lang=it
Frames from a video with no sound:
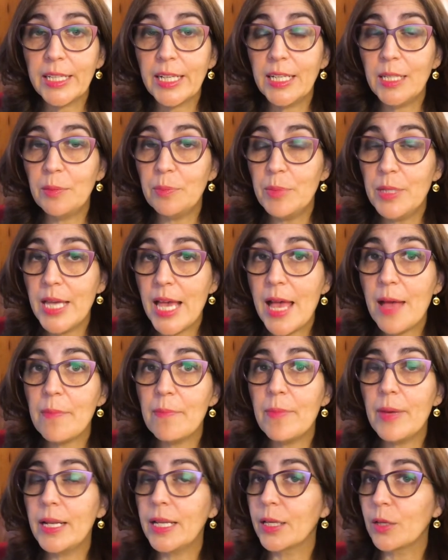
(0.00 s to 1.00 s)

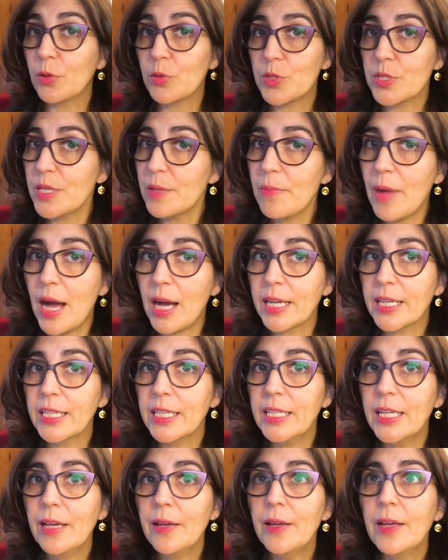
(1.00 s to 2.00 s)
dell'IBM, le grosse
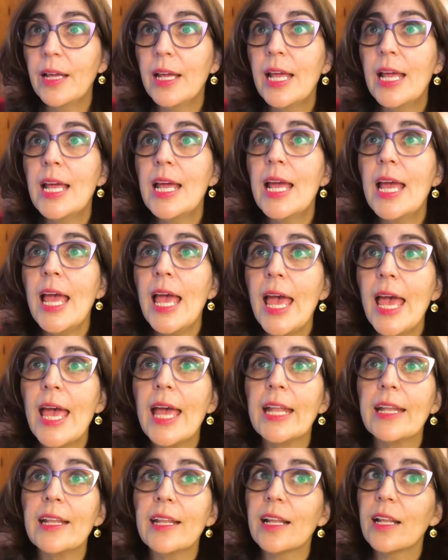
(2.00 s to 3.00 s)
macchine, e
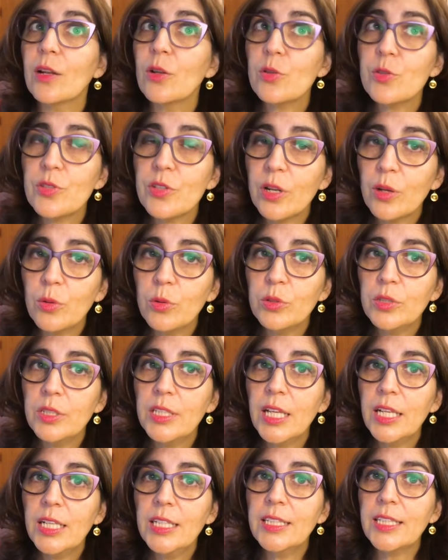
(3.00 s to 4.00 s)
nella nostra
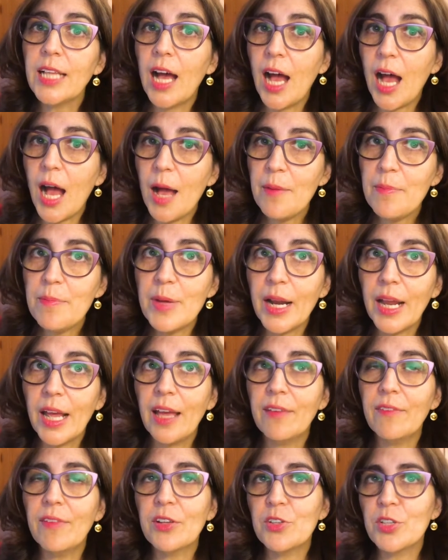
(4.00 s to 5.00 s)
quotidianità a
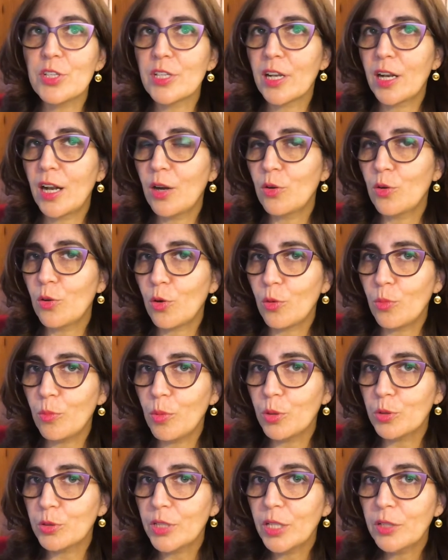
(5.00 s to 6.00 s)
breve ci saranno
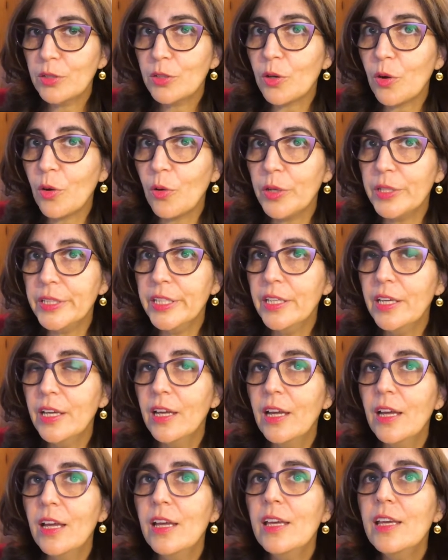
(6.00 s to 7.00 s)
robot androidi
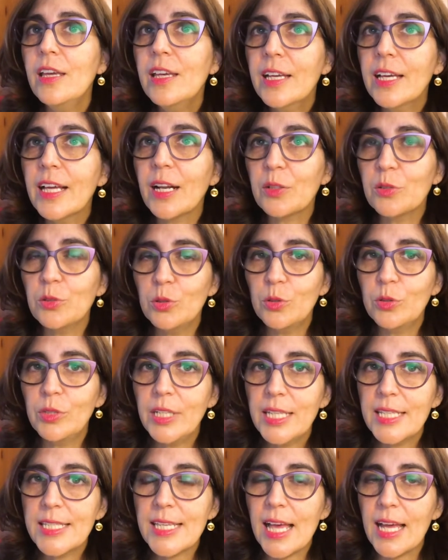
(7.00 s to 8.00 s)
in grado di
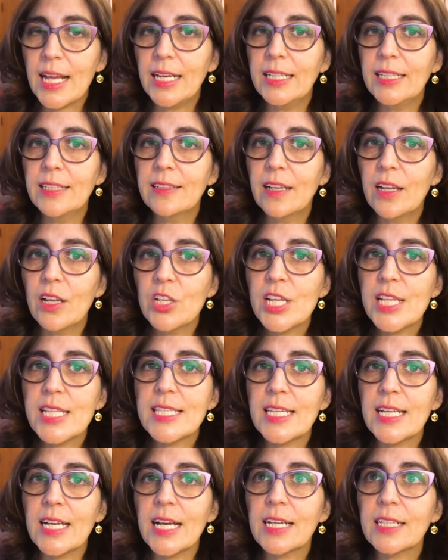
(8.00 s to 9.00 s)
utilizzare
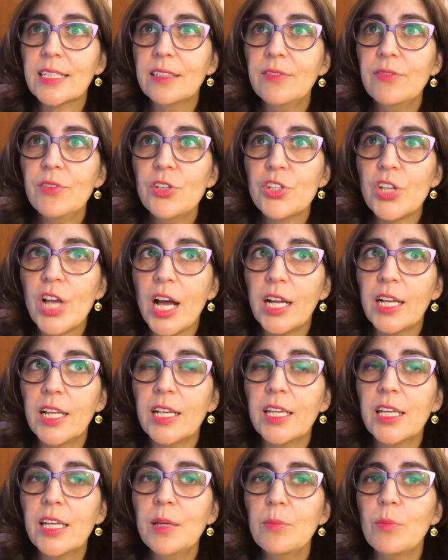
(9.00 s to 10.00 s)
l'intelligenza artificiale
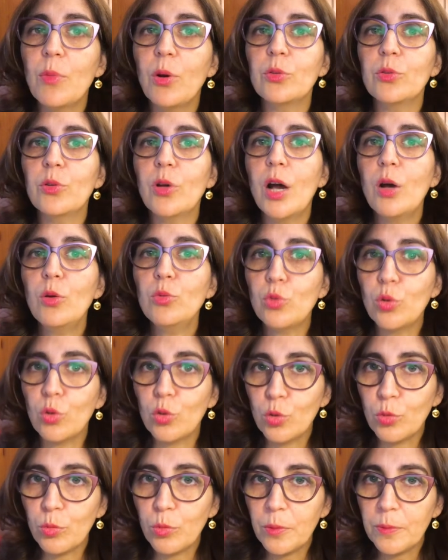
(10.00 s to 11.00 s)
in modo
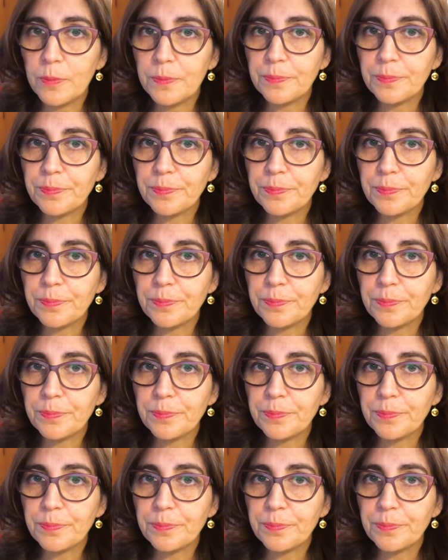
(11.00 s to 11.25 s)
autonomo.